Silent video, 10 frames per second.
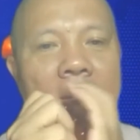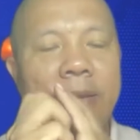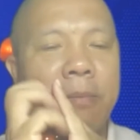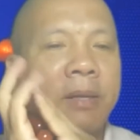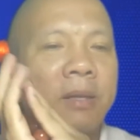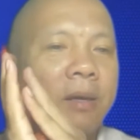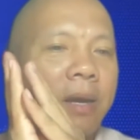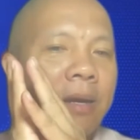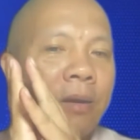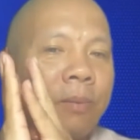để mình thực
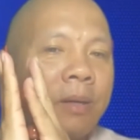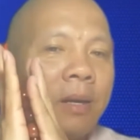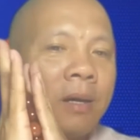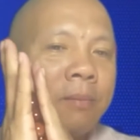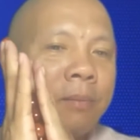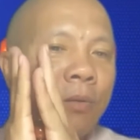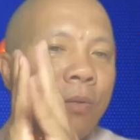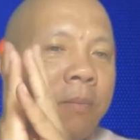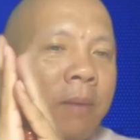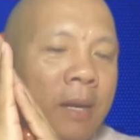hành lòng biết ơn, mình
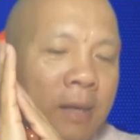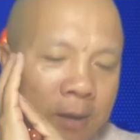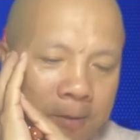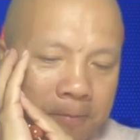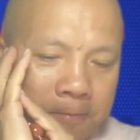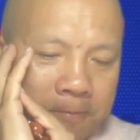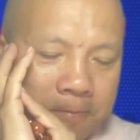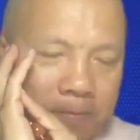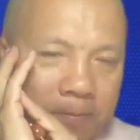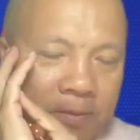quý mến đó,
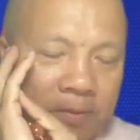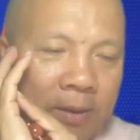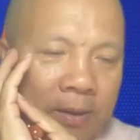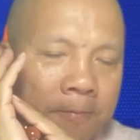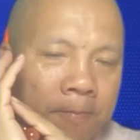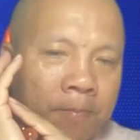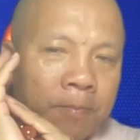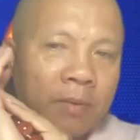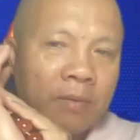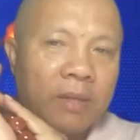đúng không ạ?
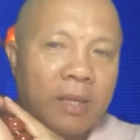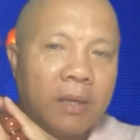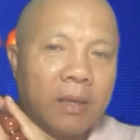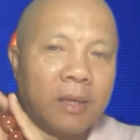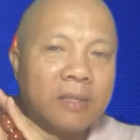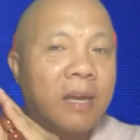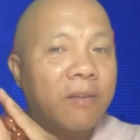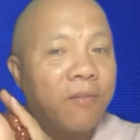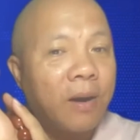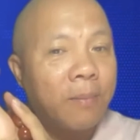Vậy thì cái
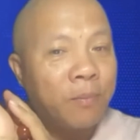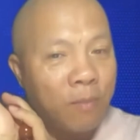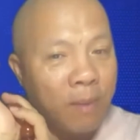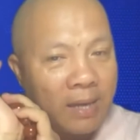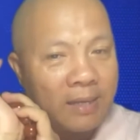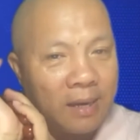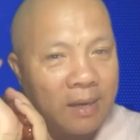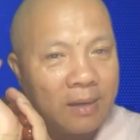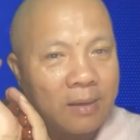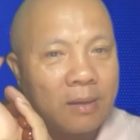sản phẩm của bạn nhé,
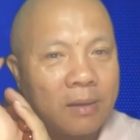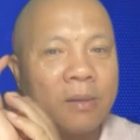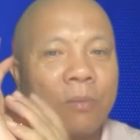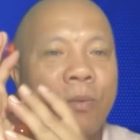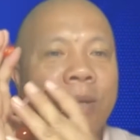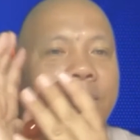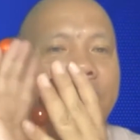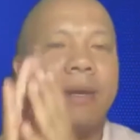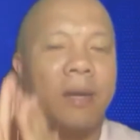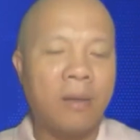trong quá trình
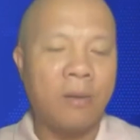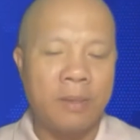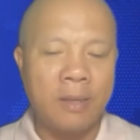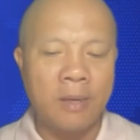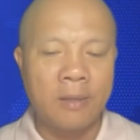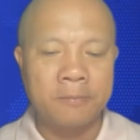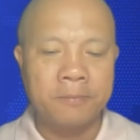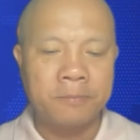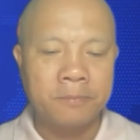thực hành lòng biết ơn